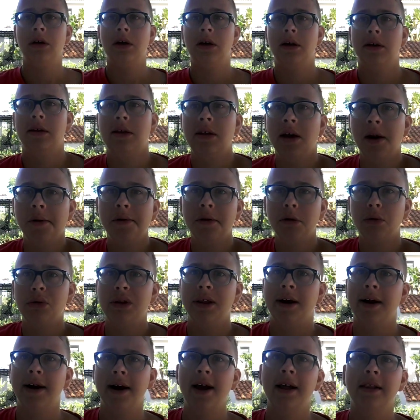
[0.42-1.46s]
E salve a
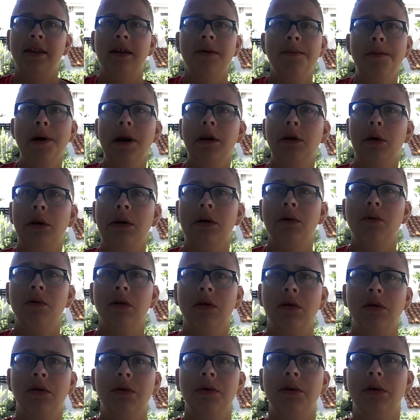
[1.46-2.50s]
tutti ragazzi, ben ritrovati in
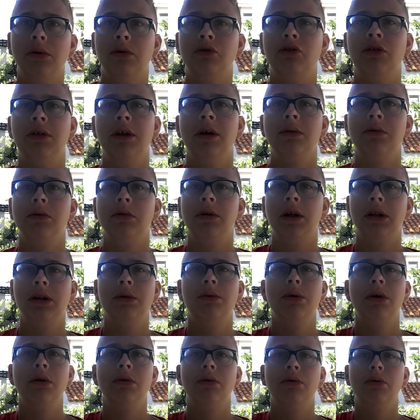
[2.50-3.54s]
questo nuovo video, ci siamo
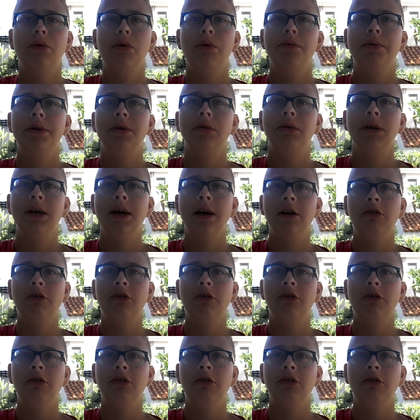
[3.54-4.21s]
tornati qui con un nuovo video di